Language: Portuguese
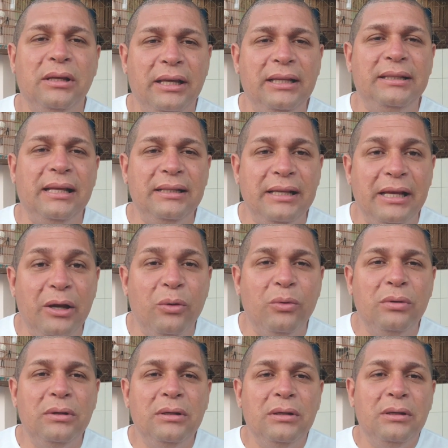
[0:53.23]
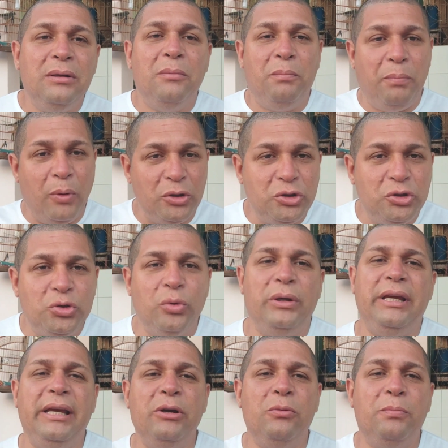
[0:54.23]
Entendeu?
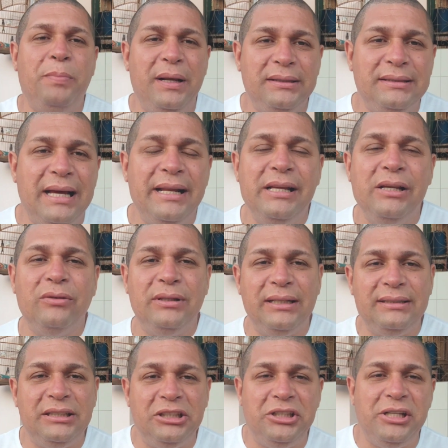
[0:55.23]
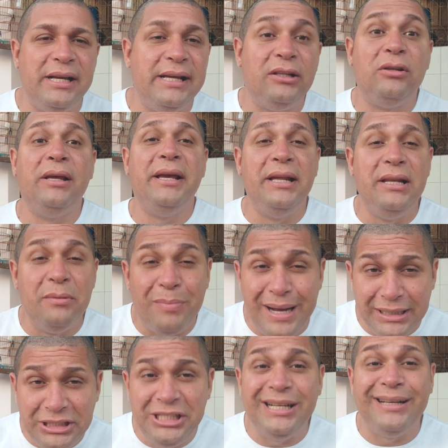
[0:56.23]
possuir um passarinho desse jeito. Ele
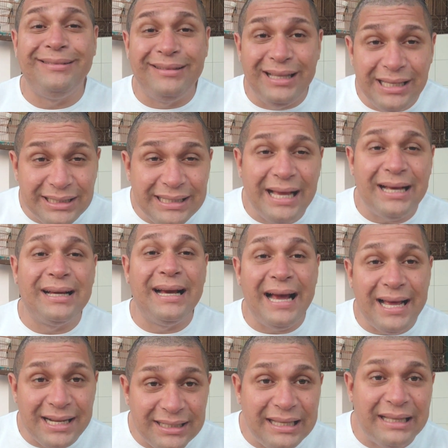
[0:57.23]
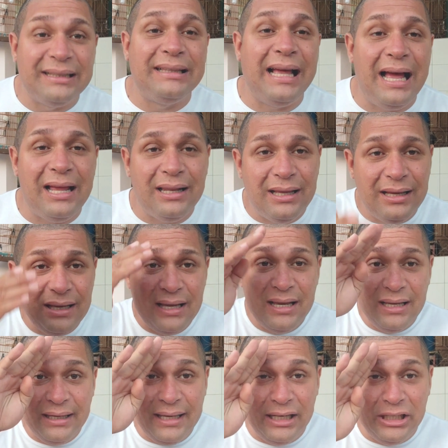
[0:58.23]
batia tanta cara na tala
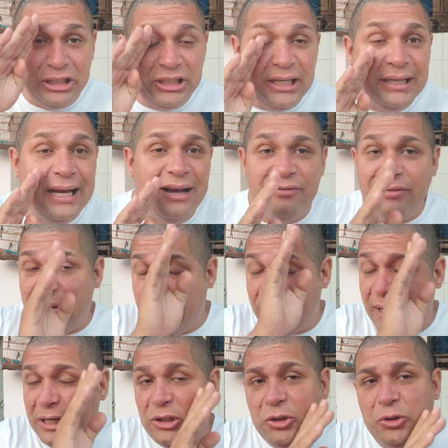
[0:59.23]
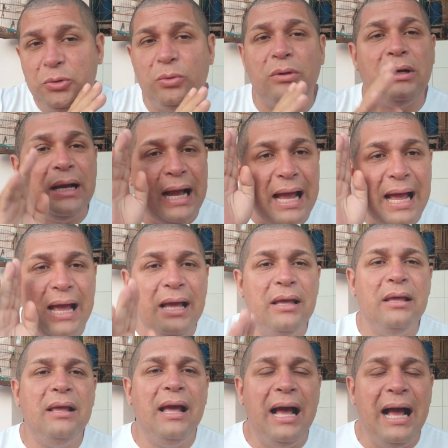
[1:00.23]
que ele chegava a machucar
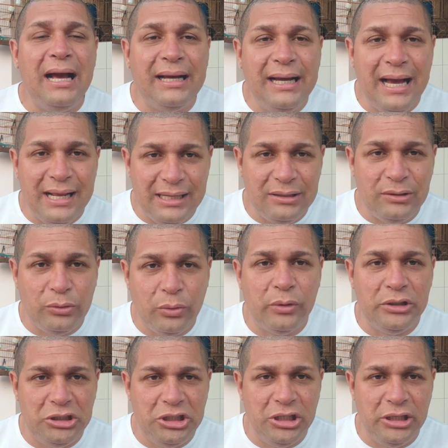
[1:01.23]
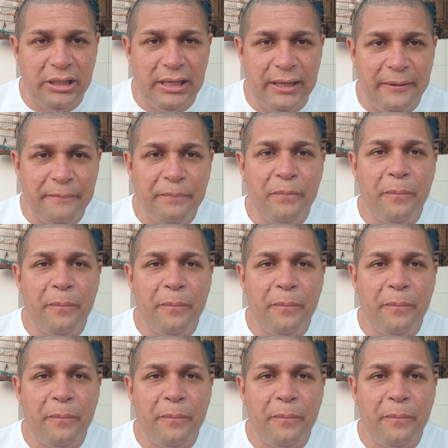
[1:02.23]
a cara todinha.